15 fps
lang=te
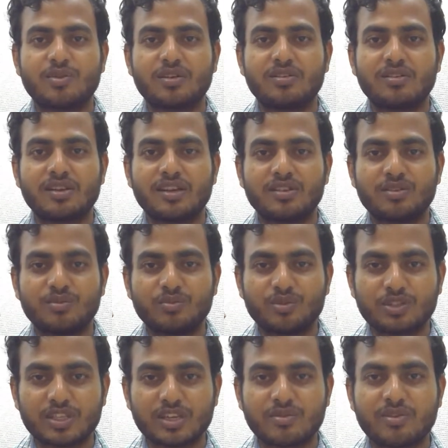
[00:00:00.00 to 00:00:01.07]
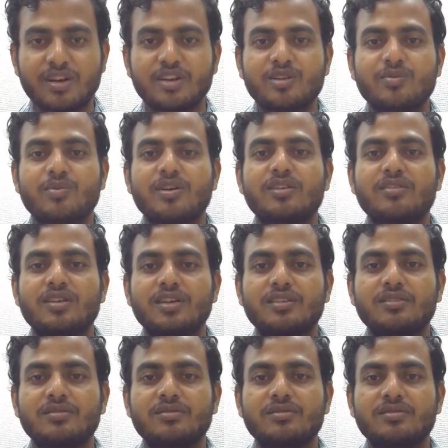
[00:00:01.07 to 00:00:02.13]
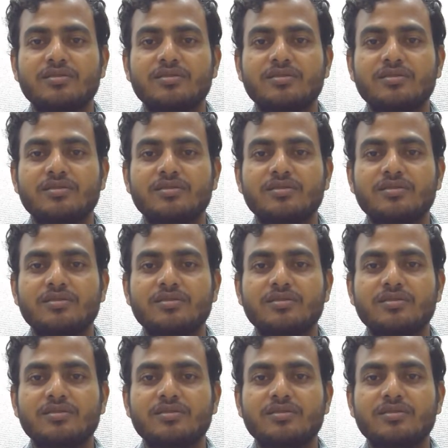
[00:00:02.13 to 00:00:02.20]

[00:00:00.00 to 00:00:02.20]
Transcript: పన్ను లేదు ముసలి వాళ్ళకు పన్ను లేదు